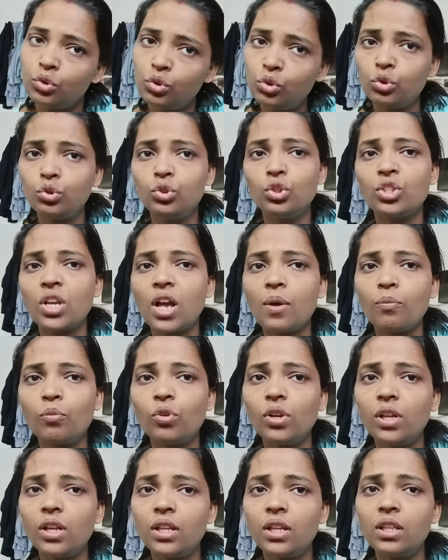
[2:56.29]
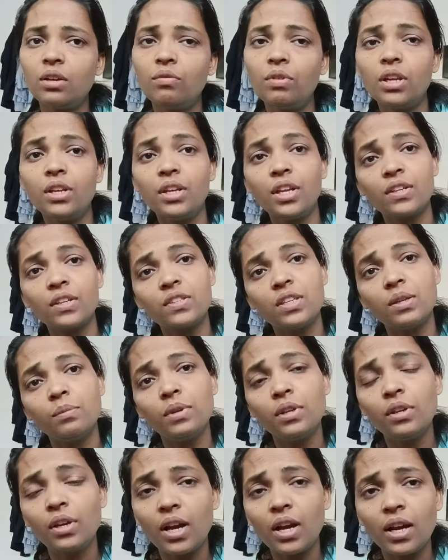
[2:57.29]
जो जो शाम को ले रहा है दवा नेक्स्ट डे
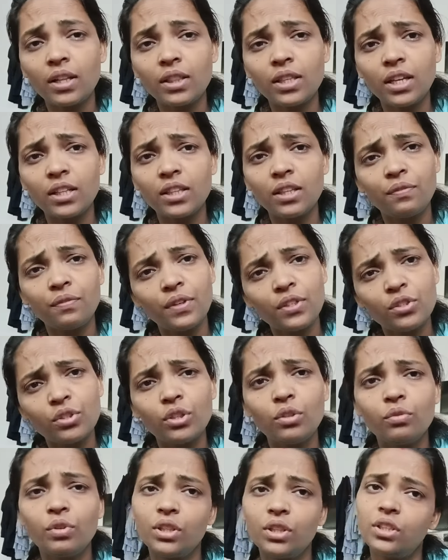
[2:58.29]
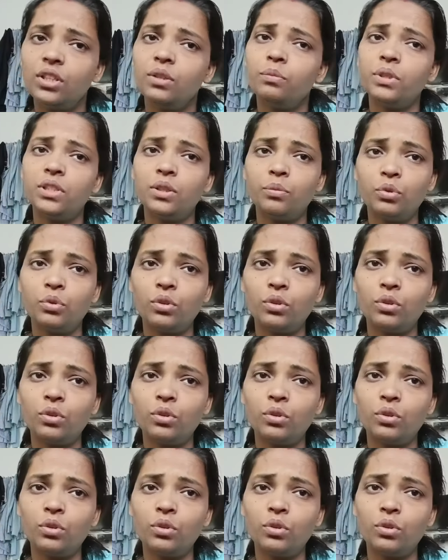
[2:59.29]
में आते आते फिर जो तो वही तीन बजे